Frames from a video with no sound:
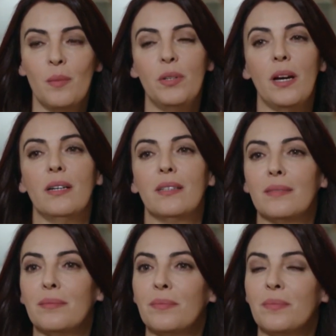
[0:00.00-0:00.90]
Bırak,
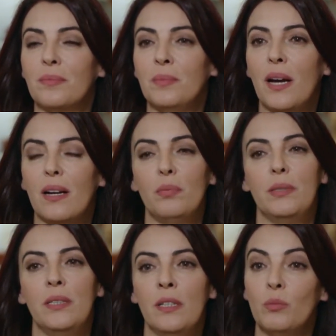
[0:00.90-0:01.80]
bırak
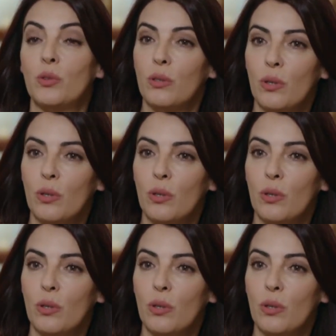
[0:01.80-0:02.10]
Abidin'le mutlu